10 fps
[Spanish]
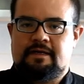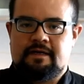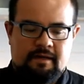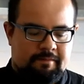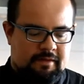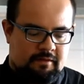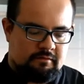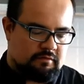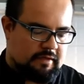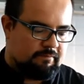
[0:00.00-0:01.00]
tranquilamente,
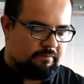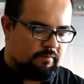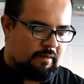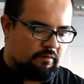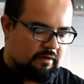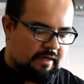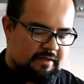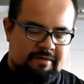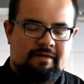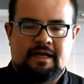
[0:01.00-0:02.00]
¿no? o sea, podamos
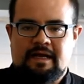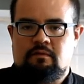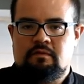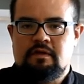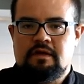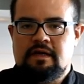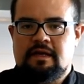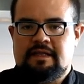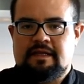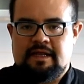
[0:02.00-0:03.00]
llevar a cabo
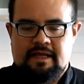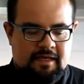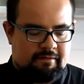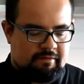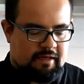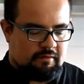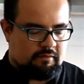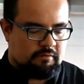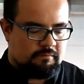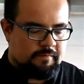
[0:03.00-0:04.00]
la tarea del afilado.
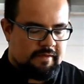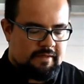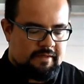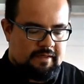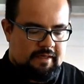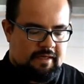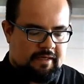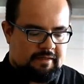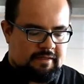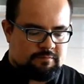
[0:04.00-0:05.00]
¿no?
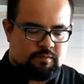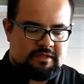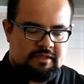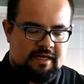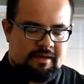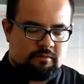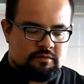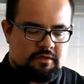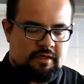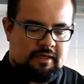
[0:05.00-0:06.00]
después
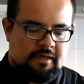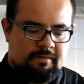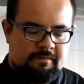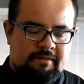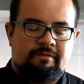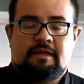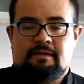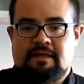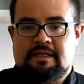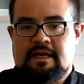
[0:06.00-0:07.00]
tendríamos eh,
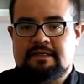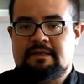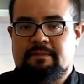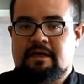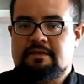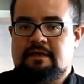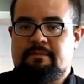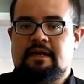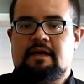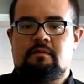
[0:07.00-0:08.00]
diferentes materiales también que
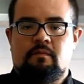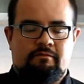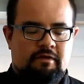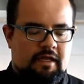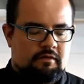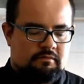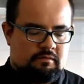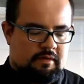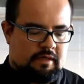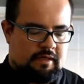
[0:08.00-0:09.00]
servirían como afilado,
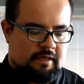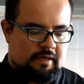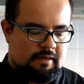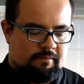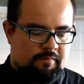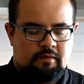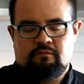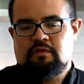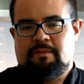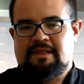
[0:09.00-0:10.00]
eh, pero
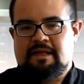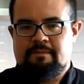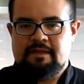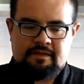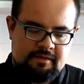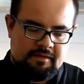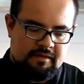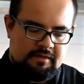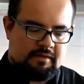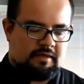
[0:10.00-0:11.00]
fundamentalmente
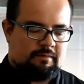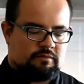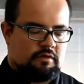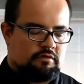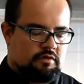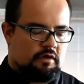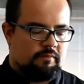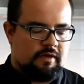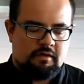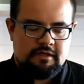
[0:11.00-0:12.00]
tendríamos el óxido de
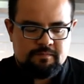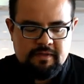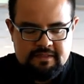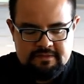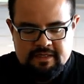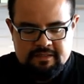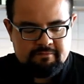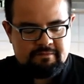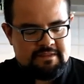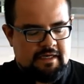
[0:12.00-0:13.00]
aluminio, las piedras
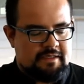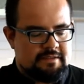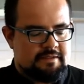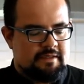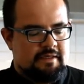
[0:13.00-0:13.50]
artificiales,